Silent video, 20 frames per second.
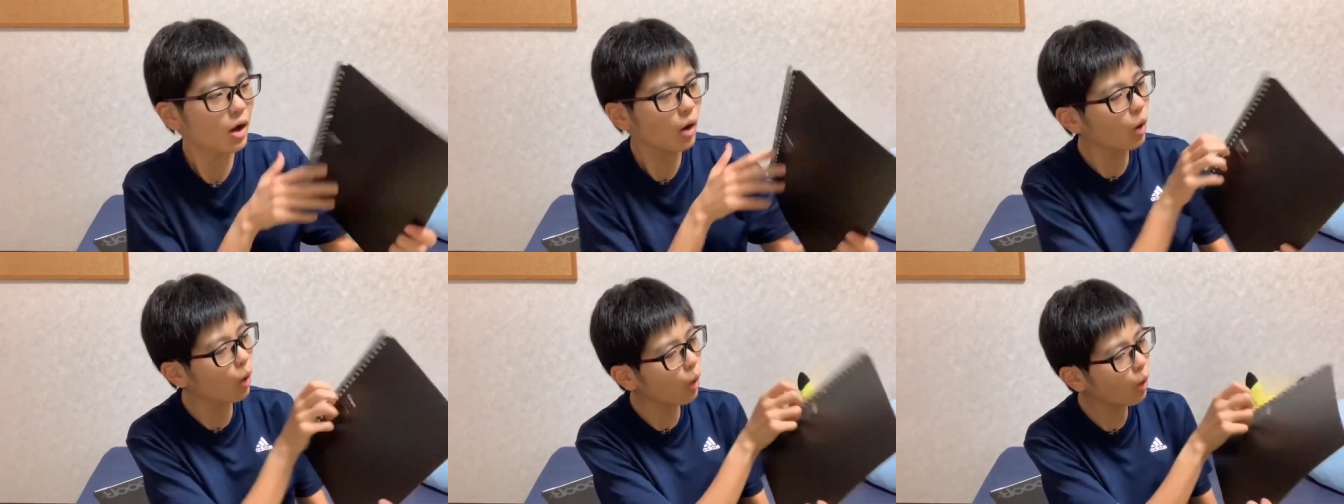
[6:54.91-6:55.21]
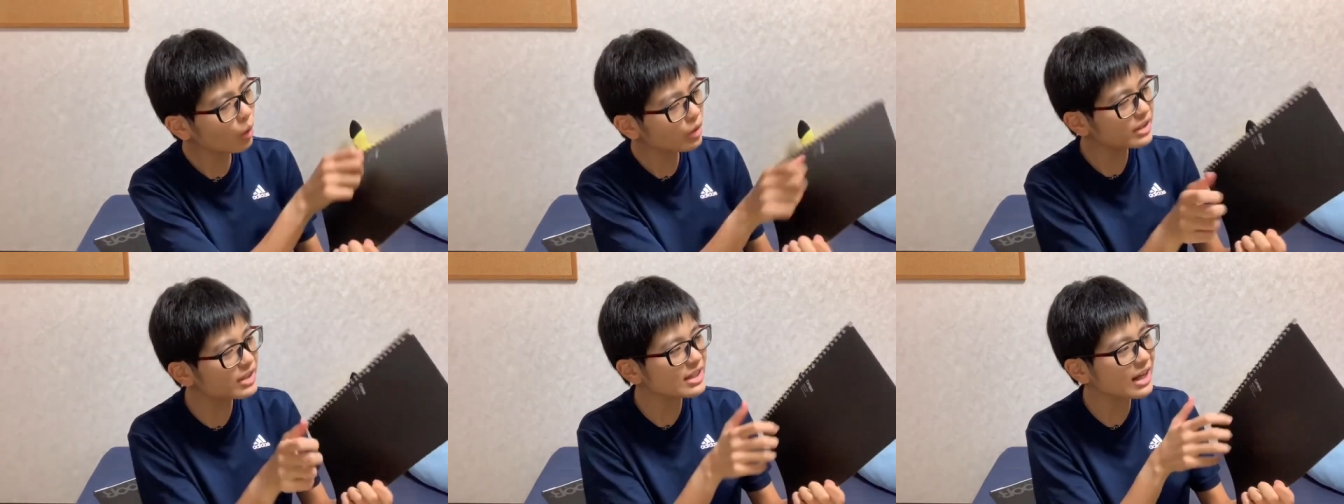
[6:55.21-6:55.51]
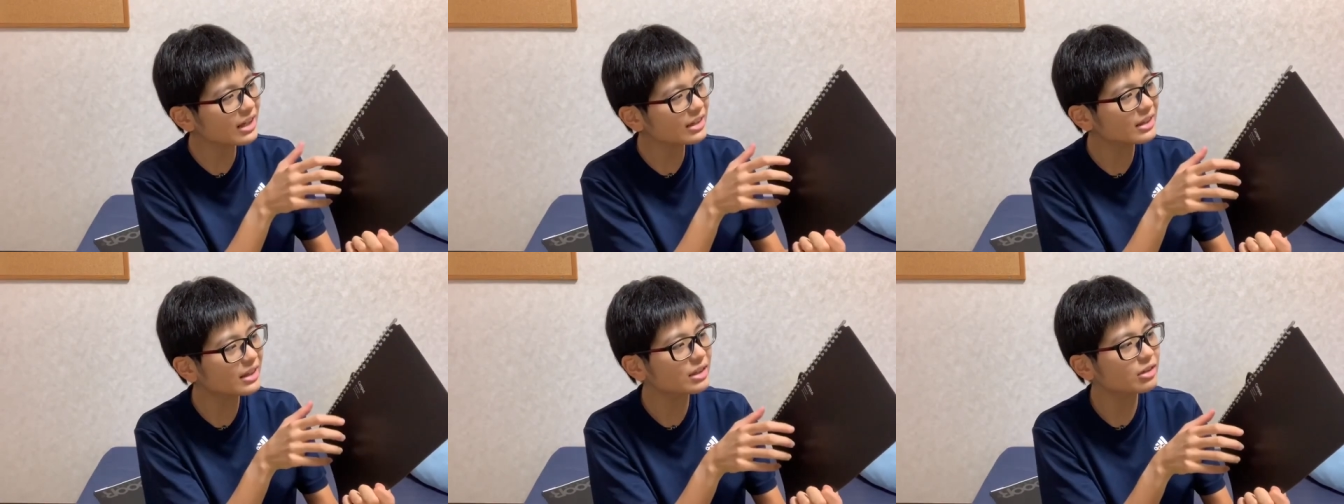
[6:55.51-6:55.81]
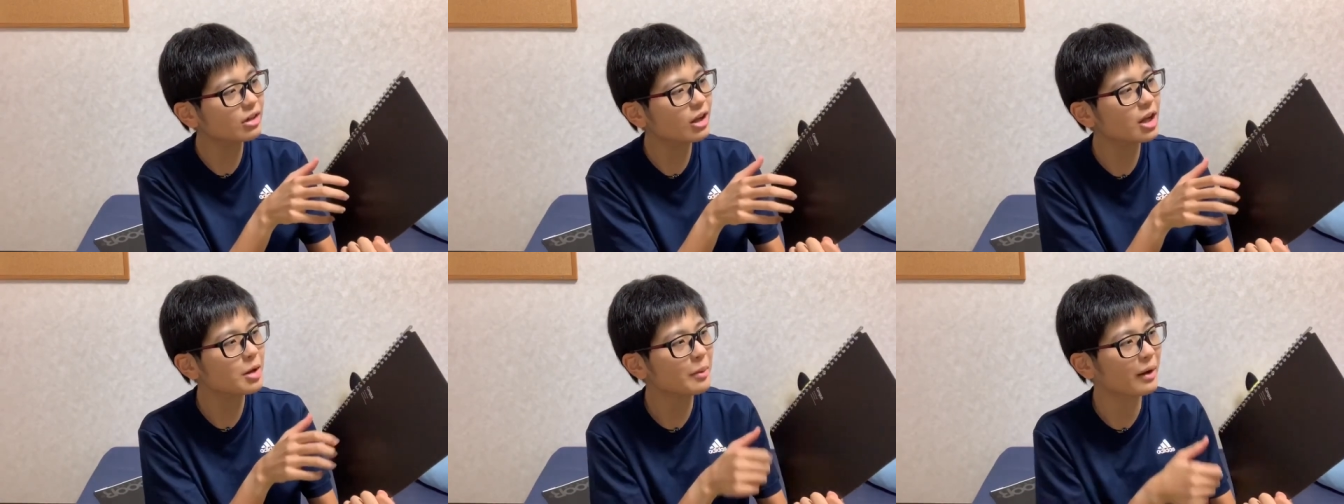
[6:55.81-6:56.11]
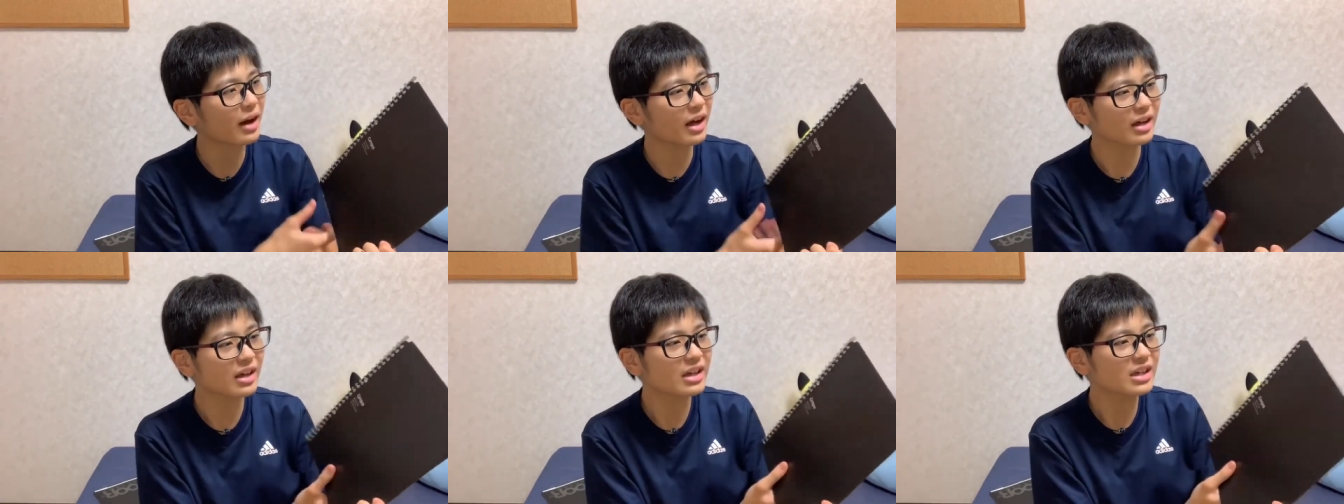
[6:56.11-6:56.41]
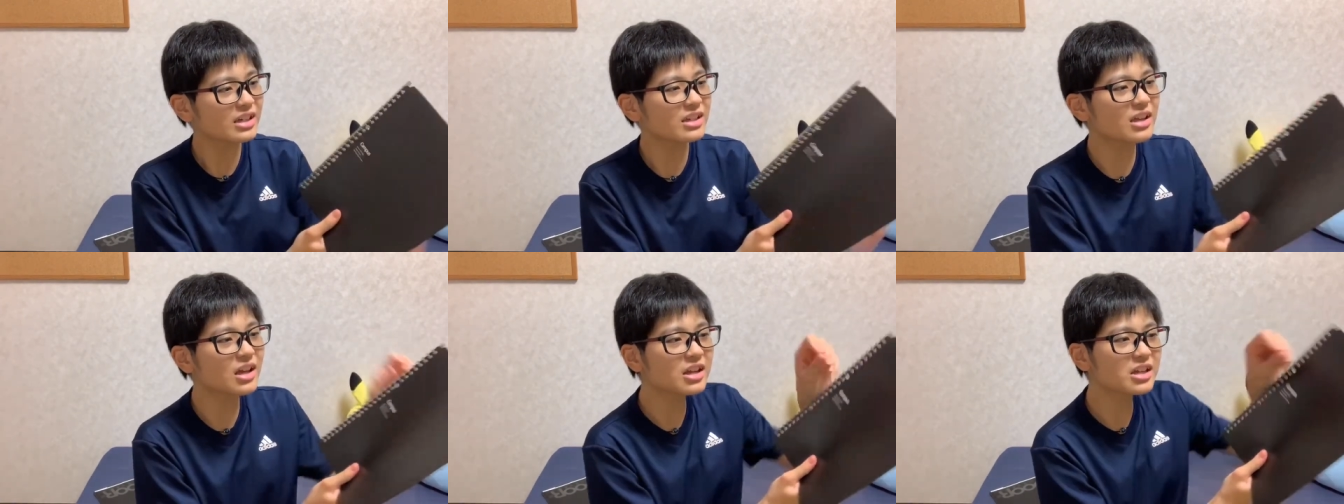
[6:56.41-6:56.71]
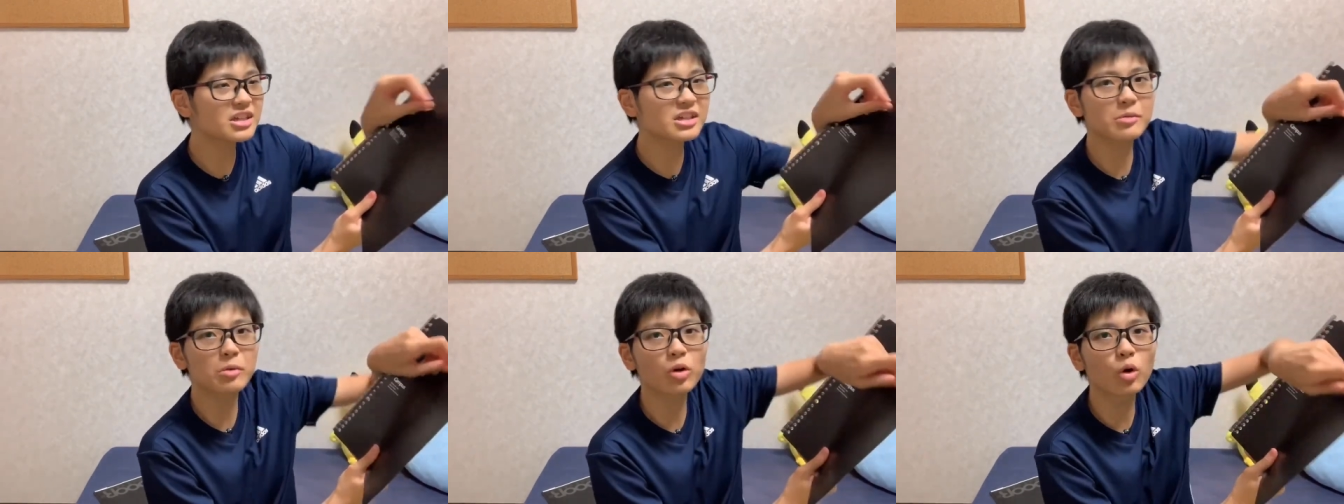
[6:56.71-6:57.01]
こう開いてくれれば、左
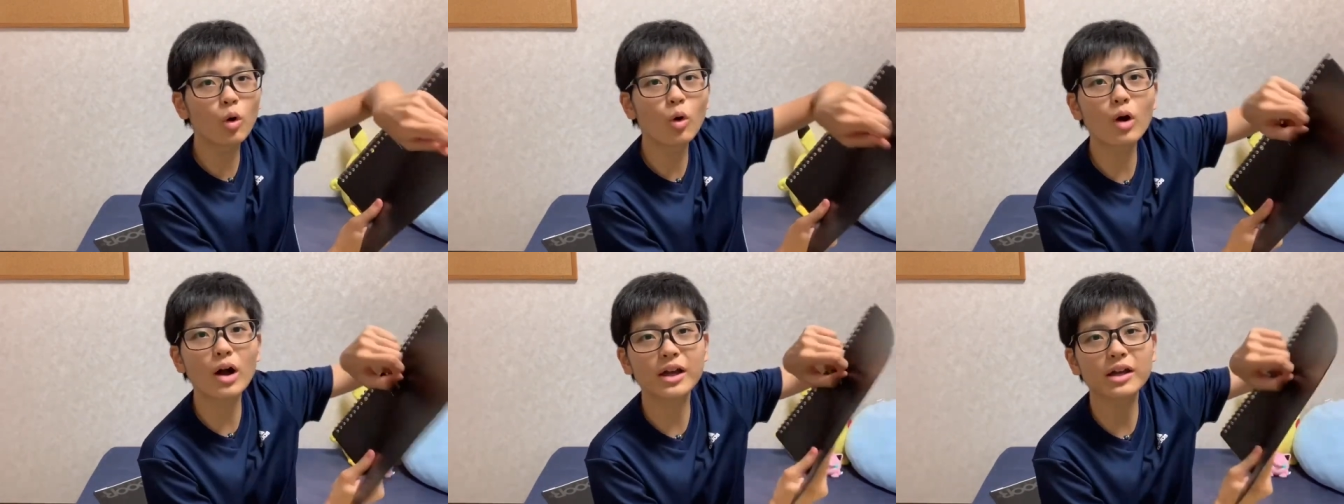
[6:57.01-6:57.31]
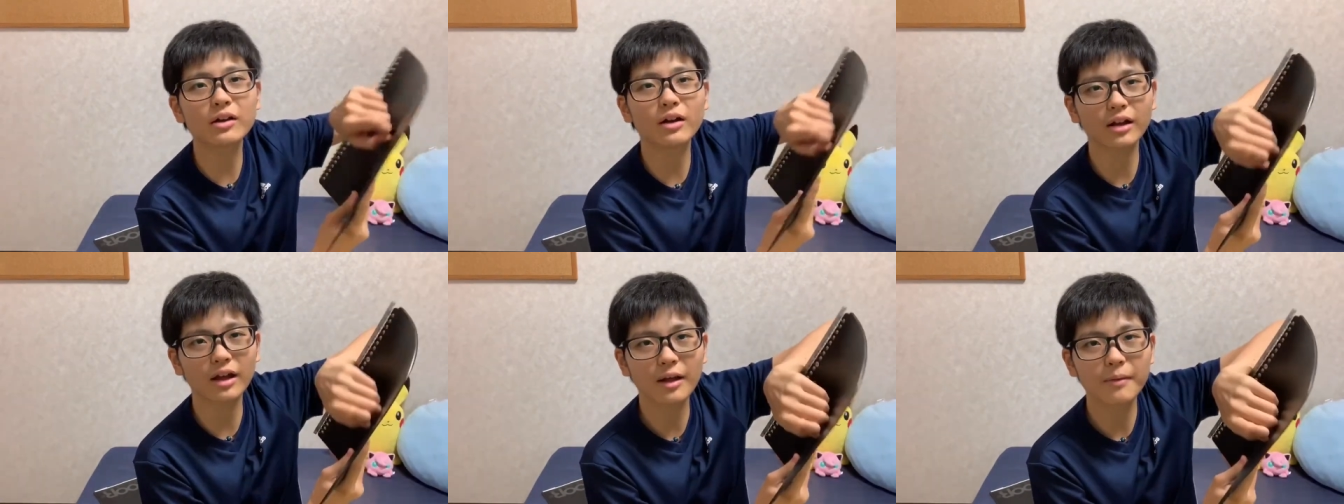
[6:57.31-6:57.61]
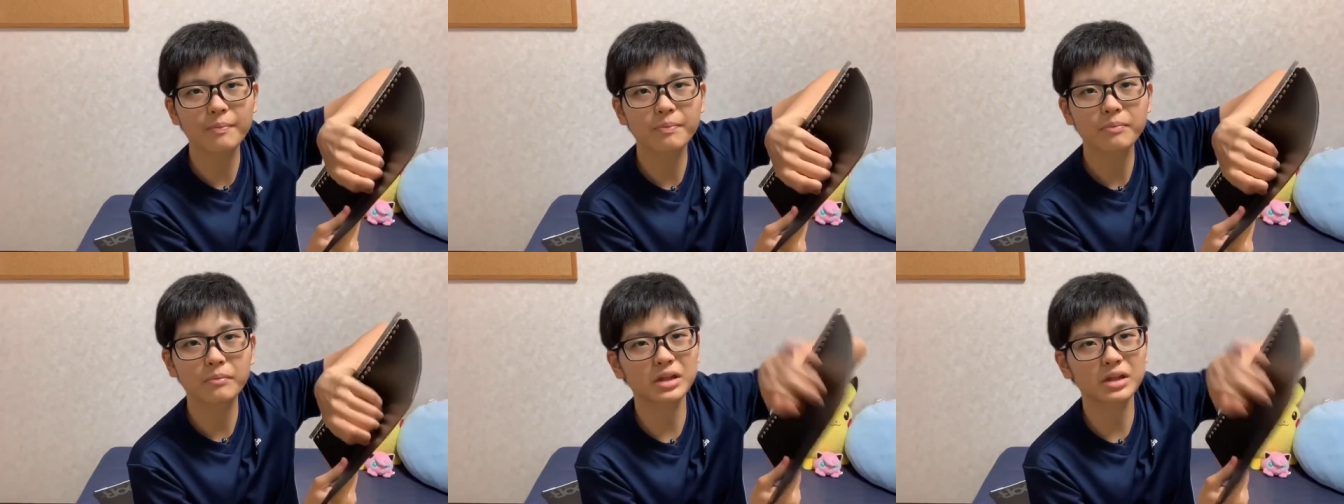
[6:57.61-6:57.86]
利きもこう開けるわけ。